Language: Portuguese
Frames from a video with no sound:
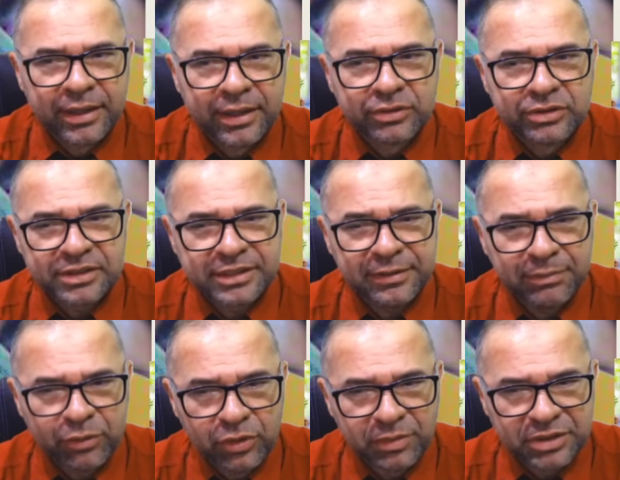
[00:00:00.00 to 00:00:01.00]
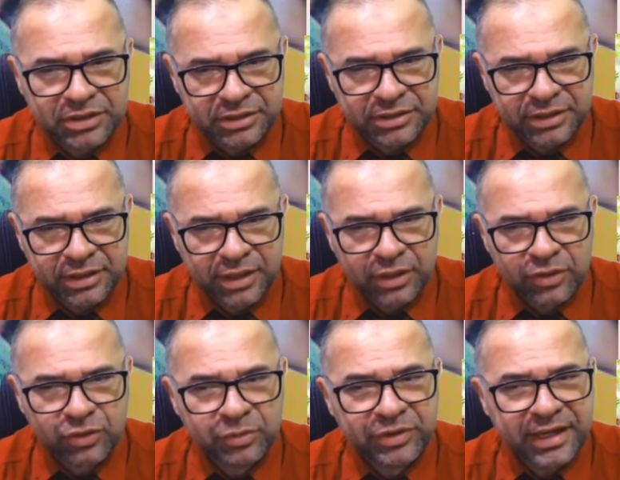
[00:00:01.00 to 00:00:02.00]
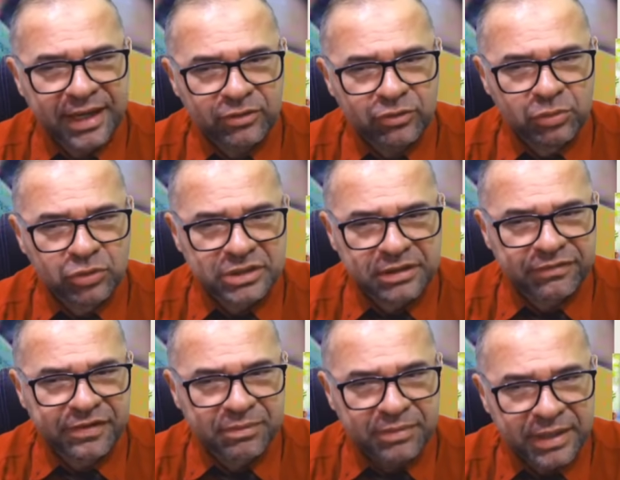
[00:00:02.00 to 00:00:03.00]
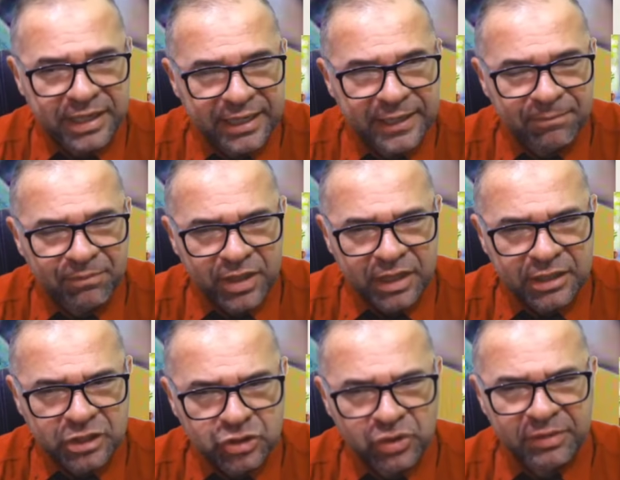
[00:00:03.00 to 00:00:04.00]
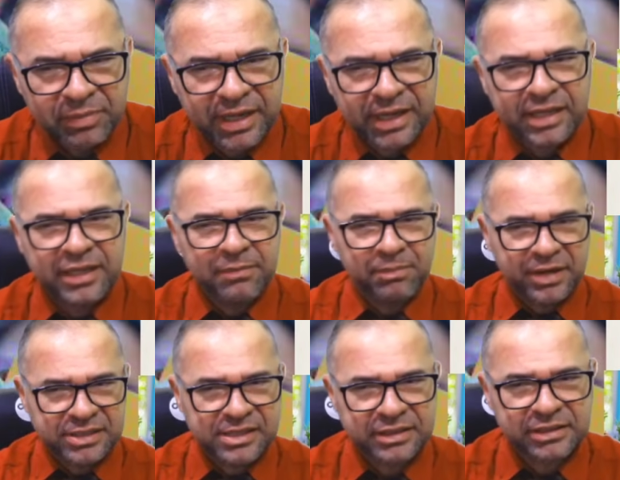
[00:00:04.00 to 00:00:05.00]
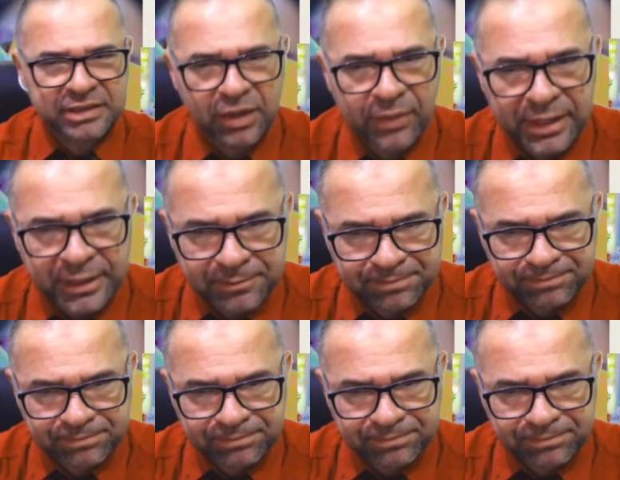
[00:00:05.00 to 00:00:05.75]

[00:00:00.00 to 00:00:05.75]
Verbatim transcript: Notícia bomba, gente. Comunicado do Bolsa Família, deixa eu lembrar aqui, preste atenção, hein?